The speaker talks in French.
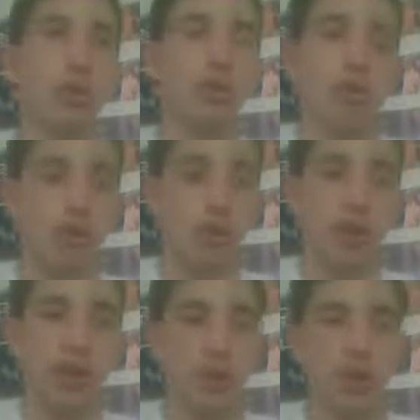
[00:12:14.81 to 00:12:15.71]
World's
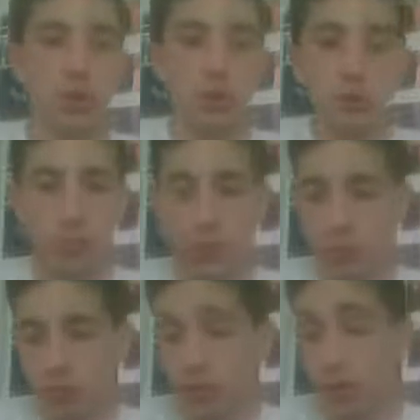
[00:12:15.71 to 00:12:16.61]
Collide, le, le, petit
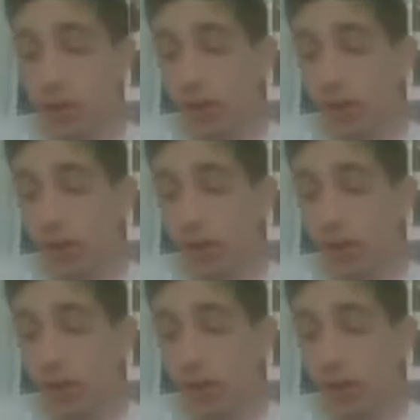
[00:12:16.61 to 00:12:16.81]
truc